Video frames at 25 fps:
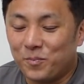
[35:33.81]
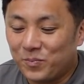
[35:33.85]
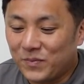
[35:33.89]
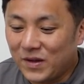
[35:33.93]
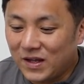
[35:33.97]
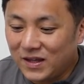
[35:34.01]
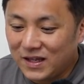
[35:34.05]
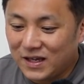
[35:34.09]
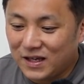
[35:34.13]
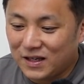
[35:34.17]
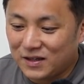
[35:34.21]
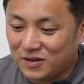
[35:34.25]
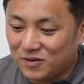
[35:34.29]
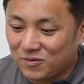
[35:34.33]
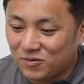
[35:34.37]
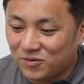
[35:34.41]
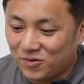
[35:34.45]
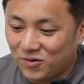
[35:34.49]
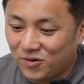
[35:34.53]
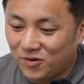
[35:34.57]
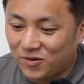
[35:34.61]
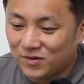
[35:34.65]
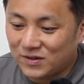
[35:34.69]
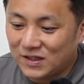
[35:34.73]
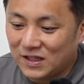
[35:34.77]
なんでかっていう
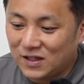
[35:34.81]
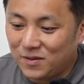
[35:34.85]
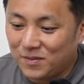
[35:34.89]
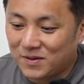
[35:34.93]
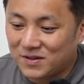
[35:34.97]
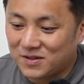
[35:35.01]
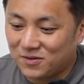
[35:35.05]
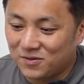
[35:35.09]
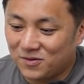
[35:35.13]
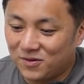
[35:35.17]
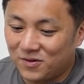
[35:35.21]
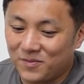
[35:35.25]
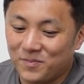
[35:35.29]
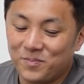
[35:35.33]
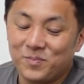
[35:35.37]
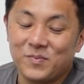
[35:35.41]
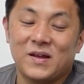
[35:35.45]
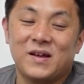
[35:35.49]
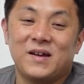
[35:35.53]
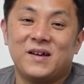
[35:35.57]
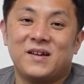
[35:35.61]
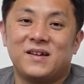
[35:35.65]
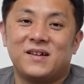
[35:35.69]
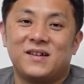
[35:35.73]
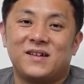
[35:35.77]
と、例えばその、
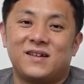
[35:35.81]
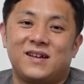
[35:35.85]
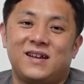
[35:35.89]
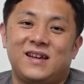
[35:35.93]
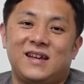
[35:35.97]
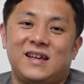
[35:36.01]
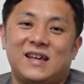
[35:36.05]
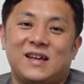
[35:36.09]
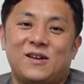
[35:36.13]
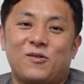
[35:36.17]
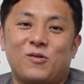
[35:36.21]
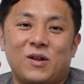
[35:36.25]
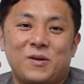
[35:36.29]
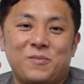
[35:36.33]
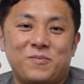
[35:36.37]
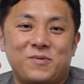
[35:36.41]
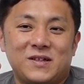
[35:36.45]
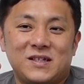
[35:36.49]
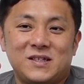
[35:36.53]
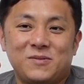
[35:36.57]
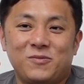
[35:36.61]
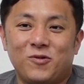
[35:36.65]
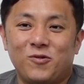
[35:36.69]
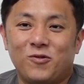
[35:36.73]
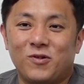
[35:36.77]
えー、これ
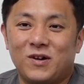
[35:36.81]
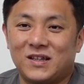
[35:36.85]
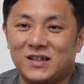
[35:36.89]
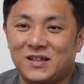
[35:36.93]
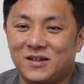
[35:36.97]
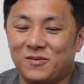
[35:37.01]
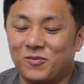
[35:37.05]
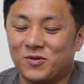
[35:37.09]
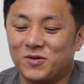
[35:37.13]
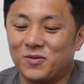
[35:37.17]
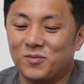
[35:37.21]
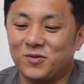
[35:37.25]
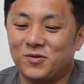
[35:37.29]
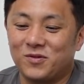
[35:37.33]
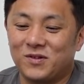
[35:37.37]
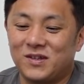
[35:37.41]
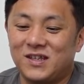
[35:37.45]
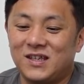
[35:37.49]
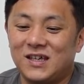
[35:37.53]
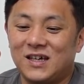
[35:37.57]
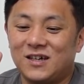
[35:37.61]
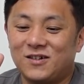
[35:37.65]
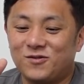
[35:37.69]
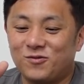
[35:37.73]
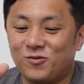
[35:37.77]
プラシーボ効果ってもともと
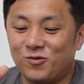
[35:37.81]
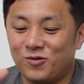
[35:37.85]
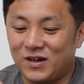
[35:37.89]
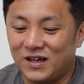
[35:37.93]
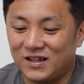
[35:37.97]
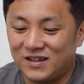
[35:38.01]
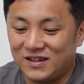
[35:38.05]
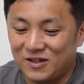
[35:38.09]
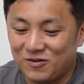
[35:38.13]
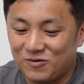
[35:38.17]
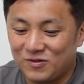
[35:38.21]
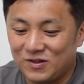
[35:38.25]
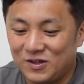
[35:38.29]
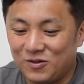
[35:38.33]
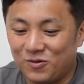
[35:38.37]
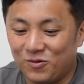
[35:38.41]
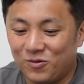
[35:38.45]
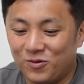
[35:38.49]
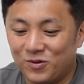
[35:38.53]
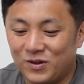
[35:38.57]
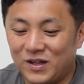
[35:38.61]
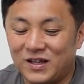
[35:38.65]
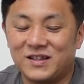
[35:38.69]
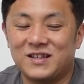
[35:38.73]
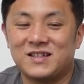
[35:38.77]
偽薬効果っていう日本
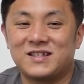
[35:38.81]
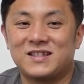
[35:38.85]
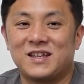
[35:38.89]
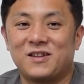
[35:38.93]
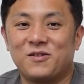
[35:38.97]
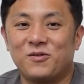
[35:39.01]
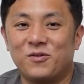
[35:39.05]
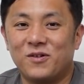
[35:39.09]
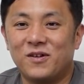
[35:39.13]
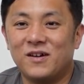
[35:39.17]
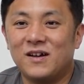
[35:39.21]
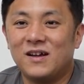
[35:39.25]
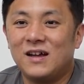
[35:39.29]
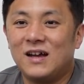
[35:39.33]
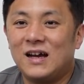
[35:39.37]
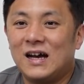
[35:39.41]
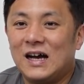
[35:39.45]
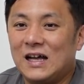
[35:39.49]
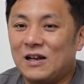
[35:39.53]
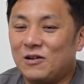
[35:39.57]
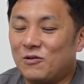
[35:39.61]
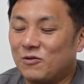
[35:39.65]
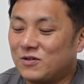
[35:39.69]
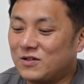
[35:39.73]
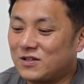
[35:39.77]
語なんですけど
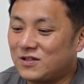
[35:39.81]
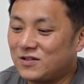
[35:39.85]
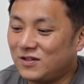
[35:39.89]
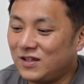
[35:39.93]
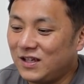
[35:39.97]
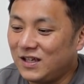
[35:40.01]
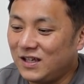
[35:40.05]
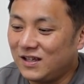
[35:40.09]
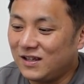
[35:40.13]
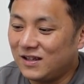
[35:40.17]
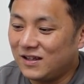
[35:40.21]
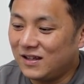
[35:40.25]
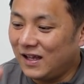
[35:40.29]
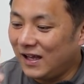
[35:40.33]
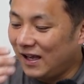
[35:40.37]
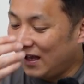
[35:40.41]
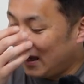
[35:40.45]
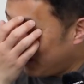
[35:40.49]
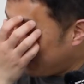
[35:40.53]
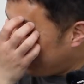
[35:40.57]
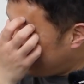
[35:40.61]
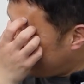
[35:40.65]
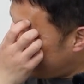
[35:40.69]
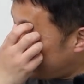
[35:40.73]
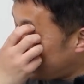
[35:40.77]
あの薬
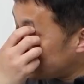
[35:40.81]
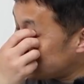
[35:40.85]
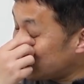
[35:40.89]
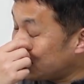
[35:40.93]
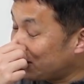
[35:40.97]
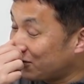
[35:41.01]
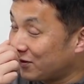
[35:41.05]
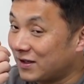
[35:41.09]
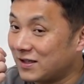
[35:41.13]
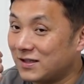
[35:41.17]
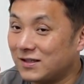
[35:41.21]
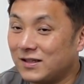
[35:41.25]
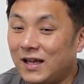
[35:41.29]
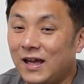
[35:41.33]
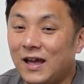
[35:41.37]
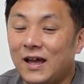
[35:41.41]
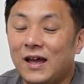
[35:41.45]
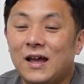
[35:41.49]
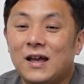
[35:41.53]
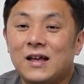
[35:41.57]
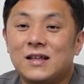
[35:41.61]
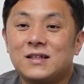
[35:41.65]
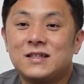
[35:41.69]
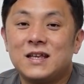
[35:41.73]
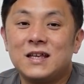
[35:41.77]
でわざとですね
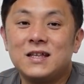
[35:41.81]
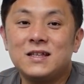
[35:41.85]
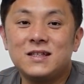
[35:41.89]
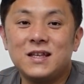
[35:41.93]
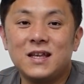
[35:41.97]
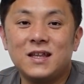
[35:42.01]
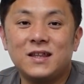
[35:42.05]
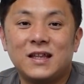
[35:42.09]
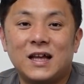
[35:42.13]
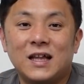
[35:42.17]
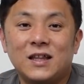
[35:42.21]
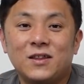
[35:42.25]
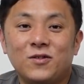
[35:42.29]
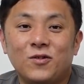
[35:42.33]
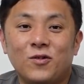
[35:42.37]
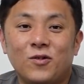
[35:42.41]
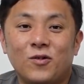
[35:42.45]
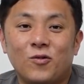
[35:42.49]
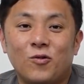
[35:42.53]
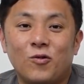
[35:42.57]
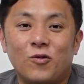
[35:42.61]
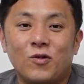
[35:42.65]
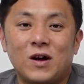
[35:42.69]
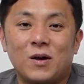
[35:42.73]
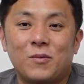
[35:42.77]
全然何
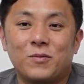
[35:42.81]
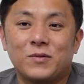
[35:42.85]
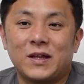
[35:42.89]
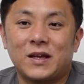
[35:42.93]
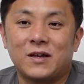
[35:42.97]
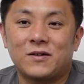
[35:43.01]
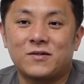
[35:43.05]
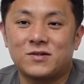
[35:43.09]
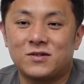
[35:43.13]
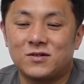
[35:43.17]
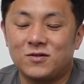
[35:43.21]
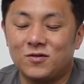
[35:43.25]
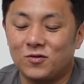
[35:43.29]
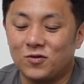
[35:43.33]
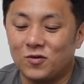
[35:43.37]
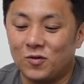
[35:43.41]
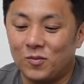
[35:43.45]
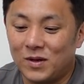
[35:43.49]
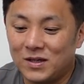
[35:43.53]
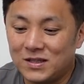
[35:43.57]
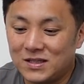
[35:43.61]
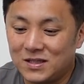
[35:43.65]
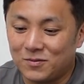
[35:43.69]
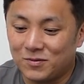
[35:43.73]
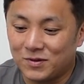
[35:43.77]
の効果もない薬を飲
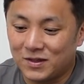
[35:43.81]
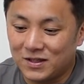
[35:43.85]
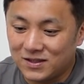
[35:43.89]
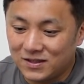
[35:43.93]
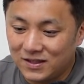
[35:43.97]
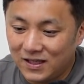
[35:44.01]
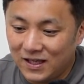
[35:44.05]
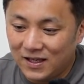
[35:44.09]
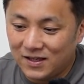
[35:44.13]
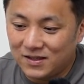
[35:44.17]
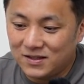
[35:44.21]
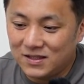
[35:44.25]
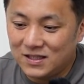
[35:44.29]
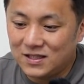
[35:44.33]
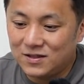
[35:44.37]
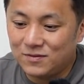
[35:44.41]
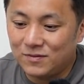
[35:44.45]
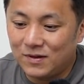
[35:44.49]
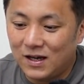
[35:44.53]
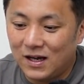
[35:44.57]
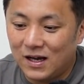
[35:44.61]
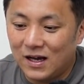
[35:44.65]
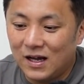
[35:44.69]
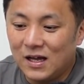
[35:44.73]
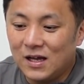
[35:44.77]
ましてもですね実
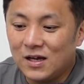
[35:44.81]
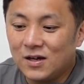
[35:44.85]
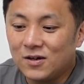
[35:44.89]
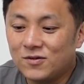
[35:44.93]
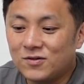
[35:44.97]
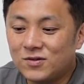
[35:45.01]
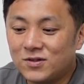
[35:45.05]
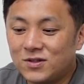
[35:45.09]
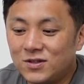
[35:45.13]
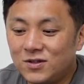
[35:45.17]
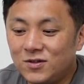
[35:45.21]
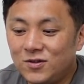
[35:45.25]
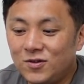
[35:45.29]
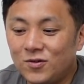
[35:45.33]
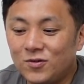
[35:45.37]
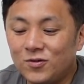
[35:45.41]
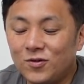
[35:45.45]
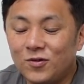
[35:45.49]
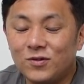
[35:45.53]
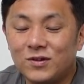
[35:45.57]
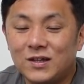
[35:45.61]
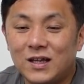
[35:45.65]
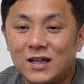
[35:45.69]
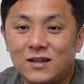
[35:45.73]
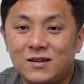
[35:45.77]
は薬を
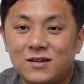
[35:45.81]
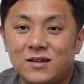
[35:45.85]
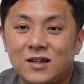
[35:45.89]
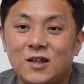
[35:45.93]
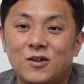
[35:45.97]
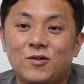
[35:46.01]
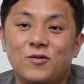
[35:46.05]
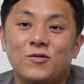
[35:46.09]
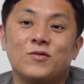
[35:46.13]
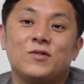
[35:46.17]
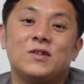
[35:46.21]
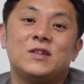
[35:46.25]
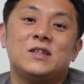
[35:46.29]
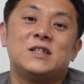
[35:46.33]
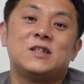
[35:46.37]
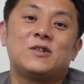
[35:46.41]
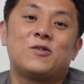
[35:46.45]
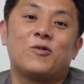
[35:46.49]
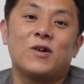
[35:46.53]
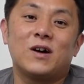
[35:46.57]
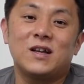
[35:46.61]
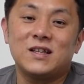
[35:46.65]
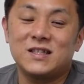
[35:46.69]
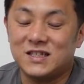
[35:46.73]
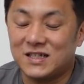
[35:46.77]
飲んだっていうふうに自己
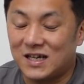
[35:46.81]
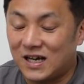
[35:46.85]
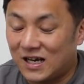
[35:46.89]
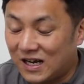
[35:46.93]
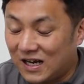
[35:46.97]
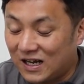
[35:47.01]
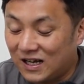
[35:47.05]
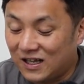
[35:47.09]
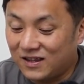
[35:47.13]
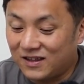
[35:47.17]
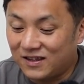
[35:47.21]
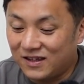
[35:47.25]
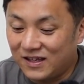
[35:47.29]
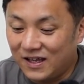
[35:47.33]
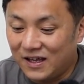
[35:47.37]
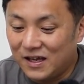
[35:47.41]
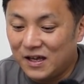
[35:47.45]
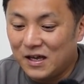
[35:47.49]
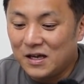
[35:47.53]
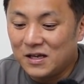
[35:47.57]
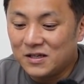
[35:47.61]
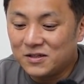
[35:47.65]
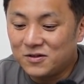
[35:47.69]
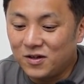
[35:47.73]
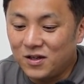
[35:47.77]
暗示がかかって
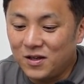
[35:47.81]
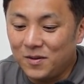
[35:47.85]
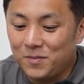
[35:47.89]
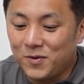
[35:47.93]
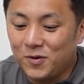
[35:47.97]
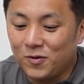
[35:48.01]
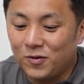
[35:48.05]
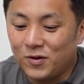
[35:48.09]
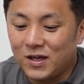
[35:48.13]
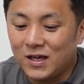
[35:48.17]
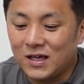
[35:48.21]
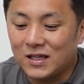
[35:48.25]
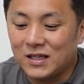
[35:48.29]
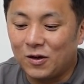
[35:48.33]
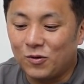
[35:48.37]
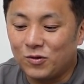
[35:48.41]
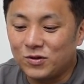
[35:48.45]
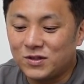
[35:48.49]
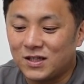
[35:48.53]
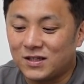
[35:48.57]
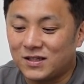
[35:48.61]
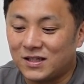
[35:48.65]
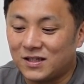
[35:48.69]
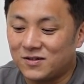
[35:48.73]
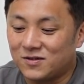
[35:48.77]
それで病気が治っ
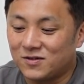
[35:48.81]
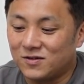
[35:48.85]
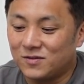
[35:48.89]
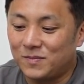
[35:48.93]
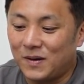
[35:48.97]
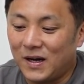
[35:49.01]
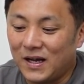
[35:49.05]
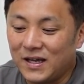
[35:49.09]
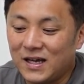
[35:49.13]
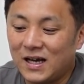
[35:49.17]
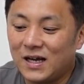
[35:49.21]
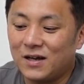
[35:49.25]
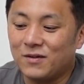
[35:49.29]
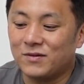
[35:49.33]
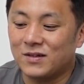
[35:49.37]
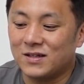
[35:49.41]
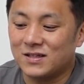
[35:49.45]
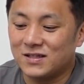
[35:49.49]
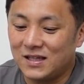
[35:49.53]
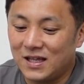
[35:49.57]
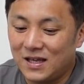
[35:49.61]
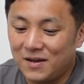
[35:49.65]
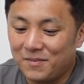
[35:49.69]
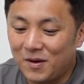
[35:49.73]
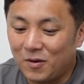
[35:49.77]
ちゃったりする場合があるんで
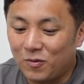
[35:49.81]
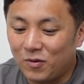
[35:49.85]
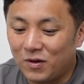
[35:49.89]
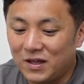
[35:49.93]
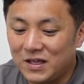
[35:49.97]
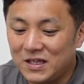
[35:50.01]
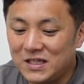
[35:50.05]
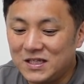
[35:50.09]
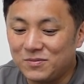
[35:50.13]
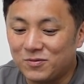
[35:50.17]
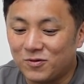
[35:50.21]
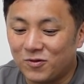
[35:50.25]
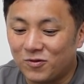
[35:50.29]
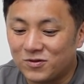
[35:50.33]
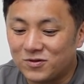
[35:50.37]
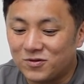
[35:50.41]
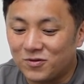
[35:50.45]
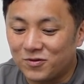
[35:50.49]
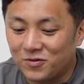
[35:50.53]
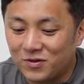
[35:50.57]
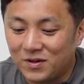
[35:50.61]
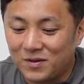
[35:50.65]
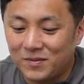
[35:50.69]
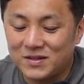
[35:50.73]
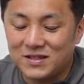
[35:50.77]
すね、まあ、これ一部論争を
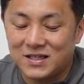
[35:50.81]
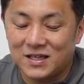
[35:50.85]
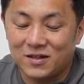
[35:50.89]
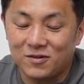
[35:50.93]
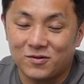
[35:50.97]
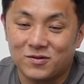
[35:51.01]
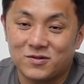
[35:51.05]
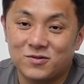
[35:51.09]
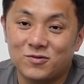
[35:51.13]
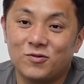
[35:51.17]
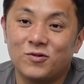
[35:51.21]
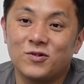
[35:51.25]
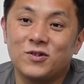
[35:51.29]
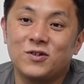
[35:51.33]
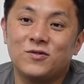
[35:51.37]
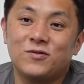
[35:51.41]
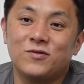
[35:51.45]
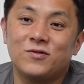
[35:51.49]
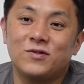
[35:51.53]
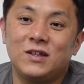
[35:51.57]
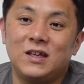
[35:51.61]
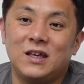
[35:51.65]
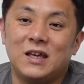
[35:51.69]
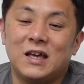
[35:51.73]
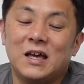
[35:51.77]
読んでますけどそういう
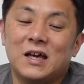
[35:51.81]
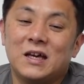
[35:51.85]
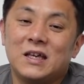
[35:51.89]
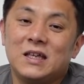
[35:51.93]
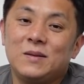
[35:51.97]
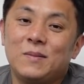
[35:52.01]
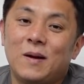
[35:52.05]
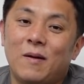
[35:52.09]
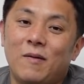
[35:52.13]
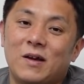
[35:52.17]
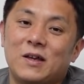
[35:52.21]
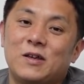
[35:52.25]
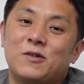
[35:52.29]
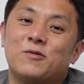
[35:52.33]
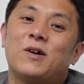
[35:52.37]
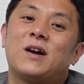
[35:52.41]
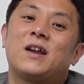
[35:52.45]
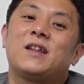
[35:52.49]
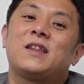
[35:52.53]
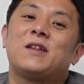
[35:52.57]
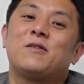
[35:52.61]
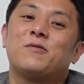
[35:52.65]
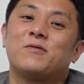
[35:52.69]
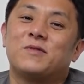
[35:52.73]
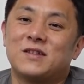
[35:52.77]
ふうに今は言わ
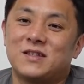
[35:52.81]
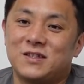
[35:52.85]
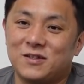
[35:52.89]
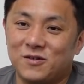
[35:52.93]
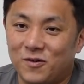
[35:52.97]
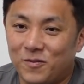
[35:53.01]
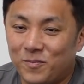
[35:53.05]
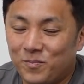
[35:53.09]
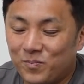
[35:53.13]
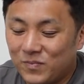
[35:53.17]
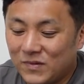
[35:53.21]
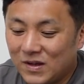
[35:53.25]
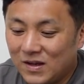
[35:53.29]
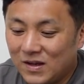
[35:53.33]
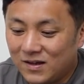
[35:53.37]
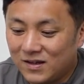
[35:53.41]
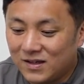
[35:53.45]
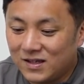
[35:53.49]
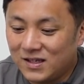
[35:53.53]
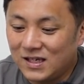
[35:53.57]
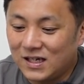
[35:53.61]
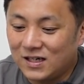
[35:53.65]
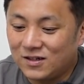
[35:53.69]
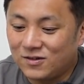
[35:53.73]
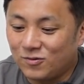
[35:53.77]
れてるんですよ
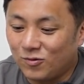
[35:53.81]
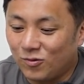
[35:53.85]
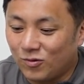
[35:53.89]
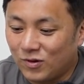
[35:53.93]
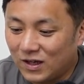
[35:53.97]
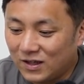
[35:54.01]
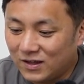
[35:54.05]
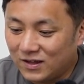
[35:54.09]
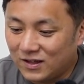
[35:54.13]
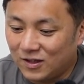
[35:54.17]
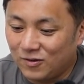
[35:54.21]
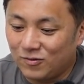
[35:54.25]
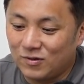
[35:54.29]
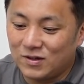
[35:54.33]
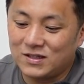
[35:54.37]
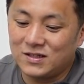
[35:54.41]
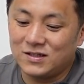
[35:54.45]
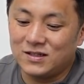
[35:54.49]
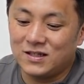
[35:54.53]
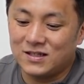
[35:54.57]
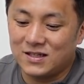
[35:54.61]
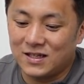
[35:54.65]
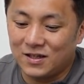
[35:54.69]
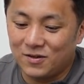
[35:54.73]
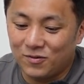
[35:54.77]
偽薬効果っていうらしい
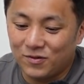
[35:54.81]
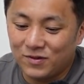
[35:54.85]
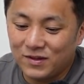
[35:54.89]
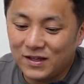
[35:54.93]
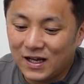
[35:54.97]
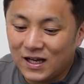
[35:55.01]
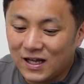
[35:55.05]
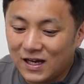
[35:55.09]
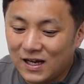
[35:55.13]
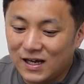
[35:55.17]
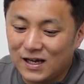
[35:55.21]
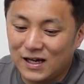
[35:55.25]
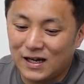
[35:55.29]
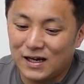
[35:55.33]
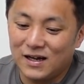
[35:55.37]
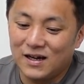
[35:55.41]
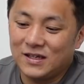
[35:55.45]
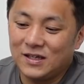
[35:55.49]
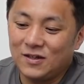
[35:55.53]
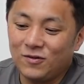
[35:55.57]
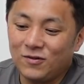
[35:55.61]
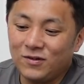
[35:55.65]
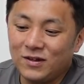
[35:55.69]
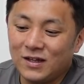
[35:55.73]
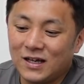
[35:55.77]
んですけどだから
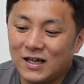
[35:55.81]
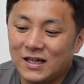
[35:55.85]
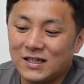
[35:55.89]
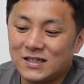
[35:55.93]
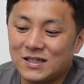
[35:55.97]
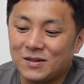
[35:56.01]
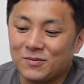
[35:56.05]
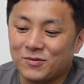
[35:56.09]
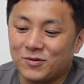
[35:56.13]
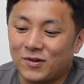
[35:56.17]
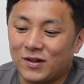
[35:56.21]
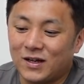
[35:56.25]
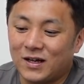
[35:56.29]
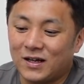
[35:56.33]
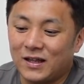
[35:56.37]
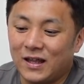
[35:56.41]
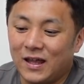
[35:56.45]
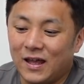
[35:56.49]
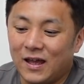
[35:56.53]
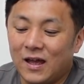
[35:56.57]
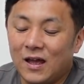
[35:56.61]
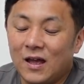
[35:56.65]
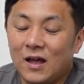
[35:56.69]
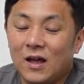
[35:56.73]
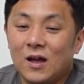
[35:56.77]
いろんなカスタムの中
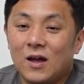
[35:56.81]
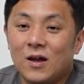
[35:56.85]
で